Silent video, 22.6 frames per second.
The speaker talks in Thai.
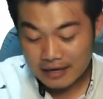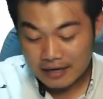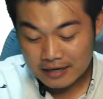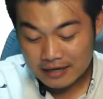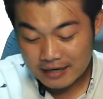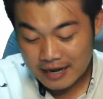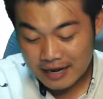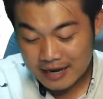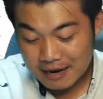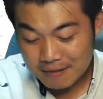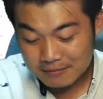
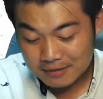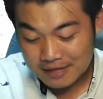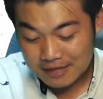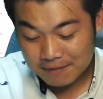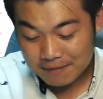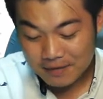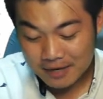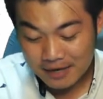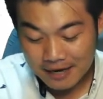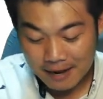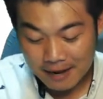แนะนำศัพ
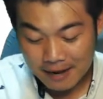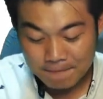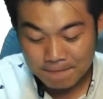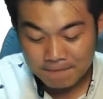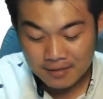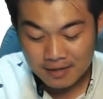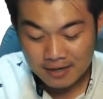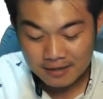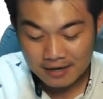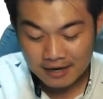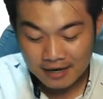ท์อีกคำห
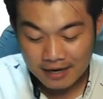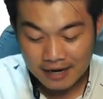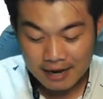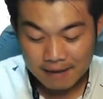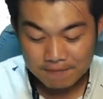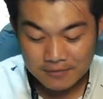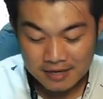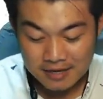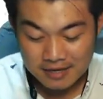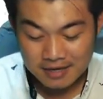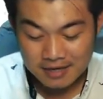นึ่งนะครับ
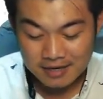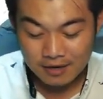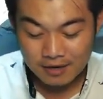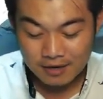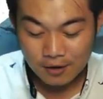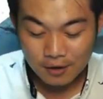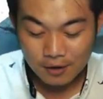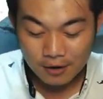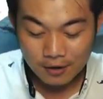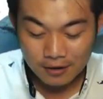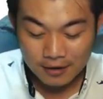ที่จริงก็